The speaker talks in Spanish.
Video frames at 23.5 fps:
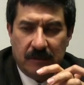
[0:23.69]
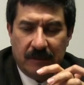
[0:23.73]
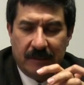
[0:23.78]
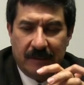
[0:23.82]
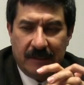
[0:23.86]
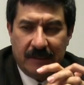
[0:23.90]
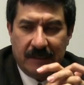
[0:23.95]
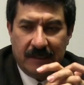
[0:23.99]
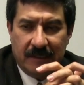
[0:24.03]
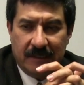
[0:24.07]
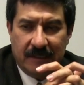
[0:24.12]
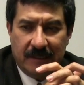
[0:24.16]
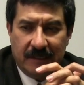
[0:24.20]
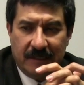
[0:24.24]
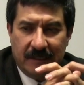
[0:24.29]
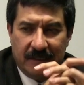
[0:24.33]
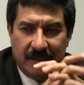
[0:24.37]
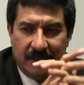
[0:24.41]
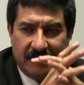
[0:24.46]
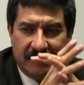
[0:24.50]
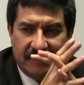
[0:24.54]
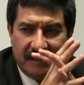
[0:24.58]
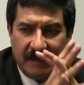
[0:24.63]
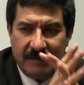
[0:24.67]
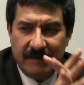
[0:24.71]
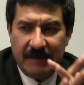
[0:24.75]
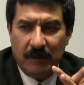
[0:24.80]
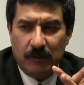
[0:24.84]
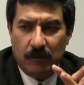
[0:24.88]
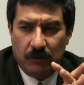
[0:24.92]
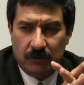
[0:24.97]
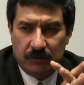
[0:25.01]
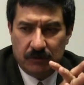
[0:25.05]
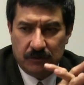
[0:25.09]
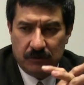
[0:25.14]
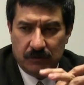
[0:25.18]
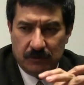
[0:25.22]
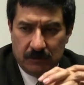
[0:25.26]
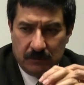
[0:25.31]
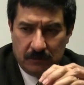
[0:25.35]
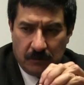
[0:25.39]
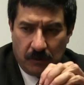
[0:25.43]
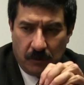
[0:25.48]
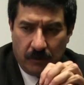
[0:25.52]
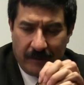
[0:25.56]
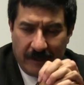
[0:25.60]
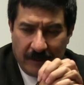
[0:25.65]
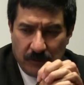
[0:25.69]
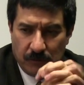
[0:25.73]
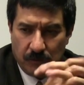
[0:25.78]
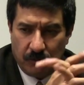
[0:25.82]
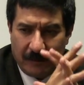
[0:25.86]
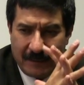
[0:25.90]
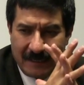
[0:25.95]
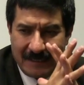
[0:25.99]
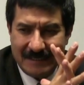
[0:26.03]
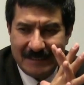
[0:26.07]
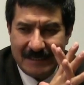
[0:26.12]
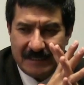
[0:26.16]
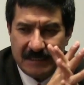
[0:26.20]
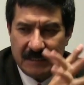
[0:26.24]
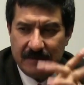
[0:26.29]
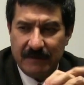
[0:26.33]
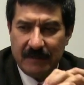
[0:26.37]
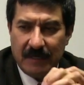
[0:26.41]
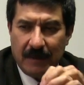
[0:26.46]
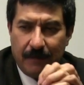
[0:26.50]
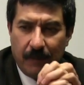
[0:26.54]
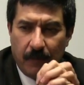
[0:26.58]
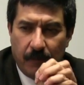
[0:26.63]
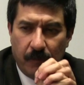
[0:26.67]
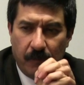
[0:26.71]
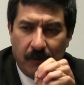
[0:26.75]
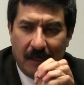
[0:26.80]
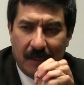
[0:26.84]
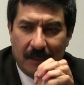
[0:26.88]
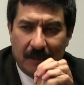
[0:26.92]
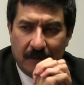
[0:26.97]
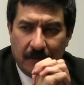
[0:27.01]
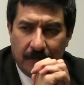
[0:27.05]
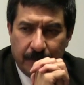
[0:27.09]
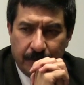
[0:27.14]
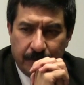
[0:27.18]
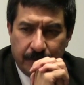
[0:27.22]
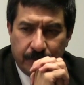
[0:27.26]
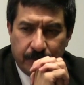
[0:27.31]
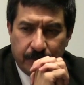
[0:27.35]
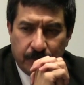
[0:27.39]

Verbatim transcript: eh, cívicos o de insurgencia cívica popular